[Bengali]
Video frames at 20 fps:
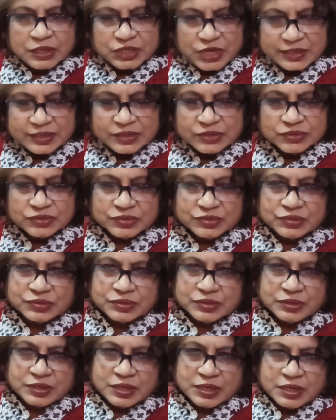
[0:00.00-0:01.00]
সাধারণত
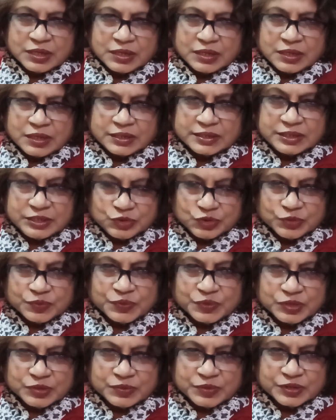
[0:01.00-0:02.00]
ঋতু
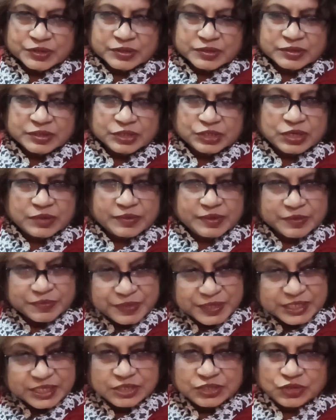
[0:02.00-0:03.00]
পরিবর্তনের সময়
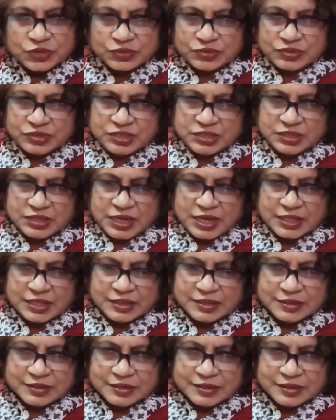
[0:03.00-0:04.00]
বিশেষত
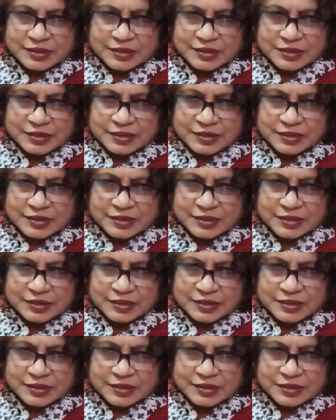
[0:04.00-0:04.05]
শীতকালে